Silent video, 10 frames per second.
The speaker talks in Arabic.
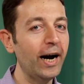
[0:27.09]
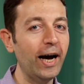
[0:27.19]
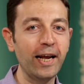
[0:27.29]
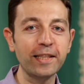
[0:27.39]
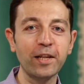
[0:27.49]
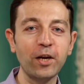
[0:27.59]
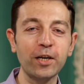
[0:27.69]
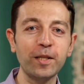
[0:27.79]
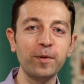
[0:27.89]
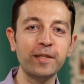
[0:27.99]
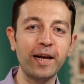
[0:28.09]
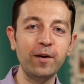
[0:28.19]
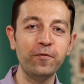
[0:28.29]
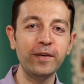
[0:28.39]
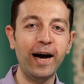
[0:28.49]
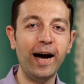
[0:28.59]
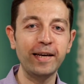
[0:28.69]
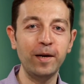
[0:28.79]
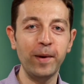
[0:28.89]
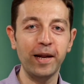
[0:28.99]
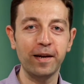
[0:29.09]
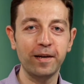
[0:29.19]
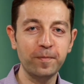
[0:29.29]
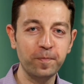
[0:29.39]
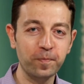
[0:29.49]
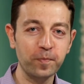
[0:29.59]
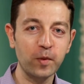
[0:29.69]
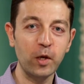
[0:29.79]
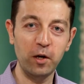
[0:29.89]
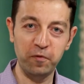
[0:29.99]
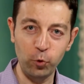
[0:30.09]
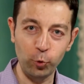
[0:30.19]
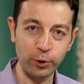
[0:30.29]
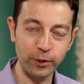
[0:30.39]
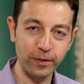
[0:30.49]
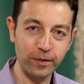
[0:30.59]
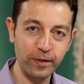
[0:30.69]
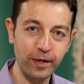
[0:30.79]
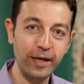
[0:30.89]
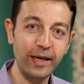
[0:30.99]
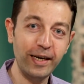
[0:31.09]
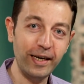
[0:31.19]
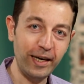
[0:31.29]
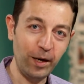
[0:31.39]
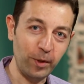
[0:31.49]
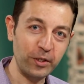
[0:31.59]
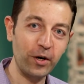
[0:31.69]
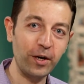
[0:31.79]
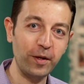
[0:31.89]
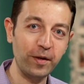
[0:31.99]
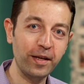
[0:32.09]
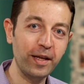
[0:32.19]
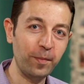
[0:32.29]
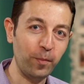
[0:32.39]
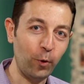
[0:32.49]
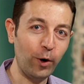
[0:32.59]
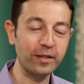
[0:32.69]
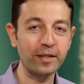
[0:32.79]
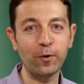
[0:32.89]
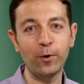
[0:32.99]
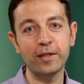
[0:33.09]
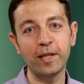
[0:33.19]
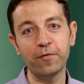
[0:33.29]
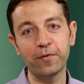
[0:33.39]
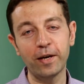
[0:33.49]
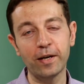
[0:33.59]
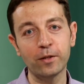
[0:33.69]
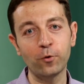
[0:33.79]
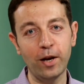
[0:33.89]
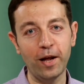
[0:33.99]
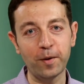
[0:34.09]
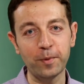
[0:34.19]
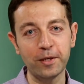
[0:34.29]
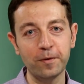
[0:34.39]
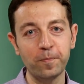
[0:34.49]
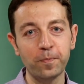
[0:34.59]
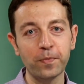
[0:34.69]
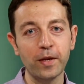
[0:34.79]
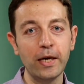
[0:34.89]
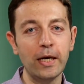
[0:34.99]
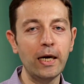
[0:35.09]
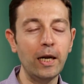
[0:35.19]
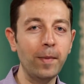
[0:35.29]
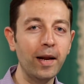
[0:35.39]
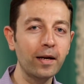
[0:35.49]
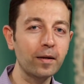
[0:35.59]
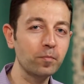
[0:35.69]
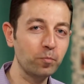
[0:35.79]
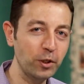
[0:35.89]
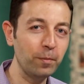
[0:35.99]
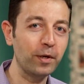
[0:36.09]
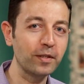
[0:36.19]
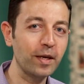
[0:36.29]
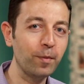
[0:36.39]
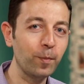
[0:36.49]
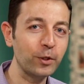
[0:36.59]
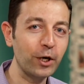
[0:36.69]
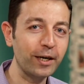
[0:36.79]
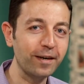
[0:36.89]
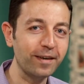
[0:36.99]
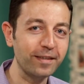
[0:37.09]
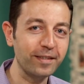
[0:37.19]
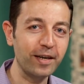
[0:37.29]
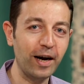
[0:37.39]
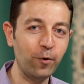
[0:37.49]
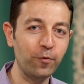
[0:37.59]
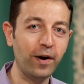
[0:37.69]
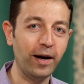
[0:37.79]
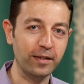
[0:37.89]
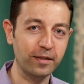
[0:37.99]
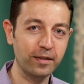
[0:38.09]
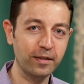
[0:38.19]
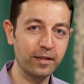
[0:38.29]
حلقتنا النهاردة بنتكلم فيها عن المال الفلوس المصاري بلغة إخواتنا في الدول العربية المال يمكن سبب مشاكل كتيرة قوي في حياتنا